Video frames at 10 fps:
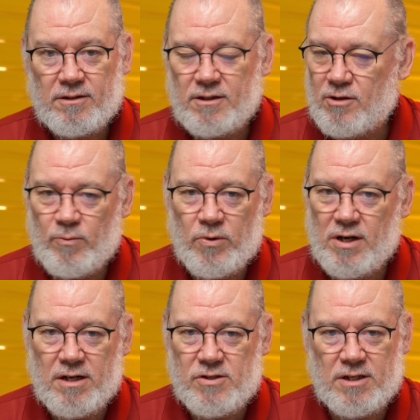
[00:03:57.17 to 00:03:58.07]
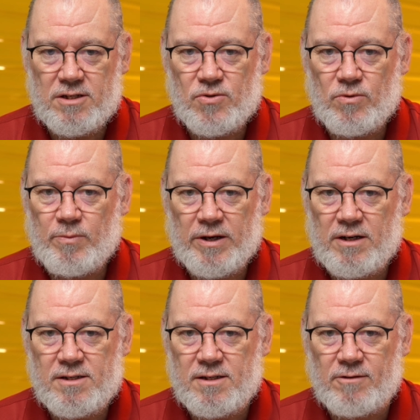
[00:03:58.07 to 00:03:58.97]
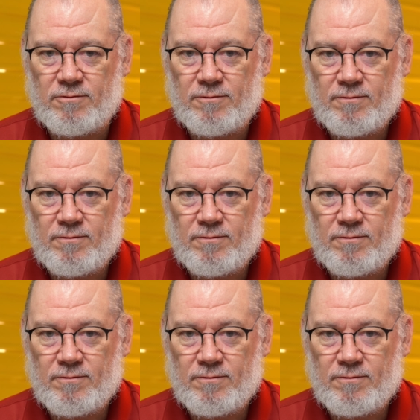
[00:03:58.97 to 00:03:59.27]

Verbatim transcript: não por causa da sua pregação,